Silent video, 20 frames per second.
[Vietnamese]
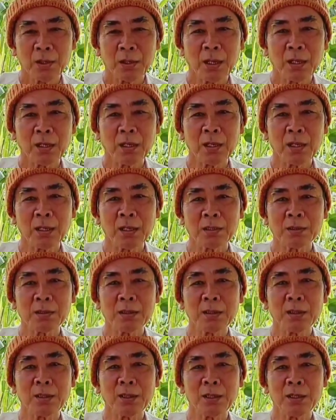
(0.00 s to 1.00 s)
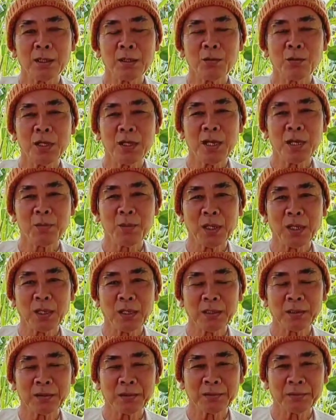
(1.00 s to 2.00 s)
cho nên à, xin thưa với quý vị
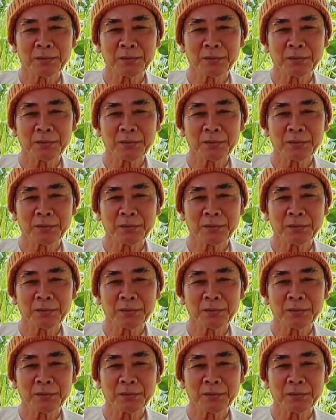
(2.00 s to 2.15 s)
mình